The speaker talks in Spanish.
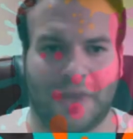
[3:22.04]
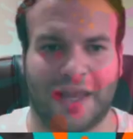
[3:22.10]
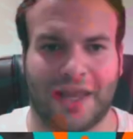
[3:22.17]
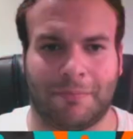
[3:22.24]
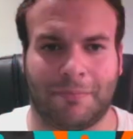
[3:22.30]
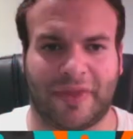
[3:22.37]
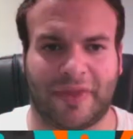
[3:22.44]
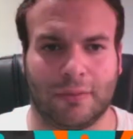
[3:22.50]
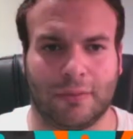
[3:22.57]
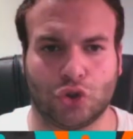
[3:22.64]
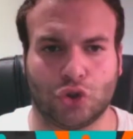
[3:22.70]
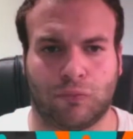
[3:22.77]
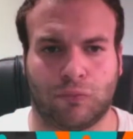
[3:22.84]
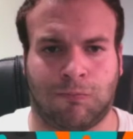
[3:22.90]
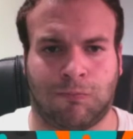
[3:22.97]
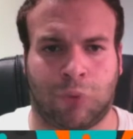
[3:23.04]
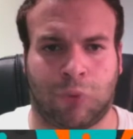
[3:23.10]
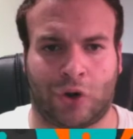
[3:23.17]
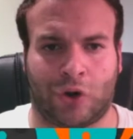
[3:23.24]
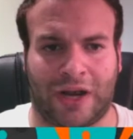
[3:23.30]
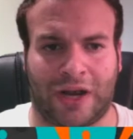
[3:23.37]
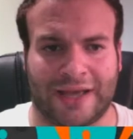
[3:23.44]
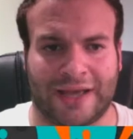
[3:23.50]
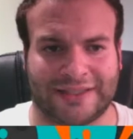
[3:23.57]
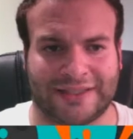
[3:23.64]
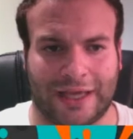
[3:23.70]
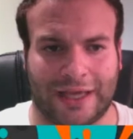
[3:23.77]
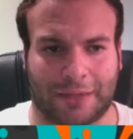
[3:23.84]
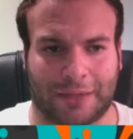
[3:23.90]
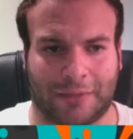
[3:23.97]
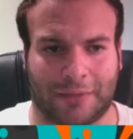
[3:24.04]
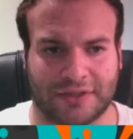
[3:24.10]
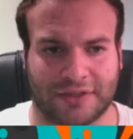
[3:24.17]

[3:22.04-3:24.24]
empecemos por las armas.